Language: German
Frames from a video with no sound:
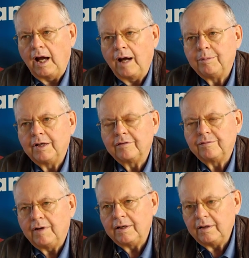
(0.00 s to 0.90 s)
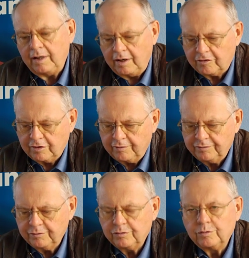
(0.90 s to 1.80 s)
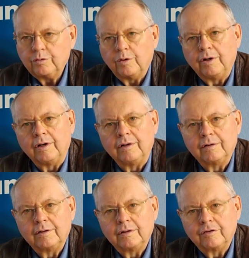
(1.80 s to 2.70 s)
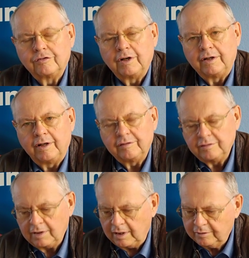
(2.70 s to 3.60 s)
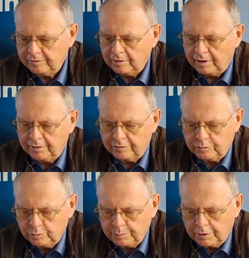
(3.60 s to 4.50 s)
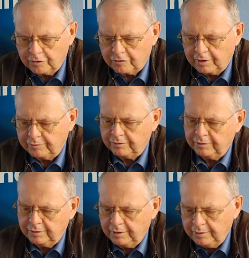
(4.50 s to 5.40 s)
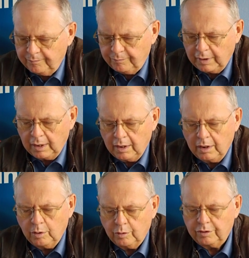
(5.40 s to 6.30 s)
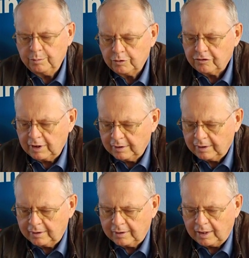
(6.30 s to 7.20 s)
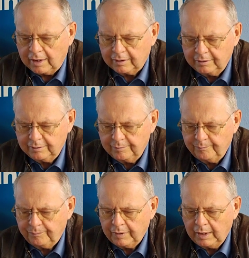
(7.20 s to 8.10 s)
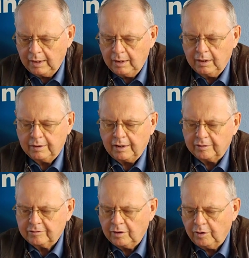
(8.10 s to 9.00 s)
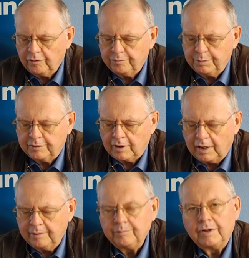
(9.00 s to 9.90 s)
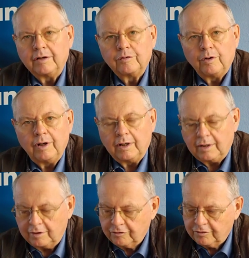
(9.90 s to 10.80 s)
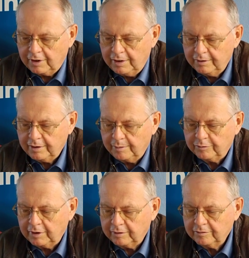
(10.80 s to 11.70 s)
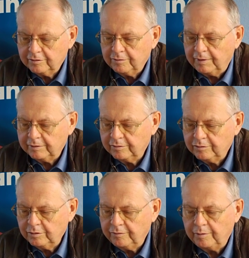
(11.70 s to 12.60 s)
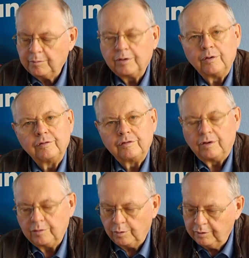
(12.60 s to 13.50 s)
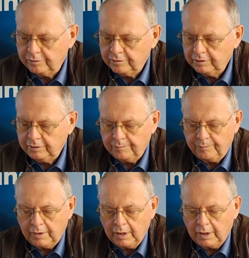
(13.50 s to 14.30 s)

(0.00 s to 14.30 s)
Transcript: Aber das war den Herrschaften zu teuer. Stattdessen hatten sie eine super Geschäftsidee und die bestand dann darin, dass auf Betreiben der Treuhandanstalt am 26. November 1990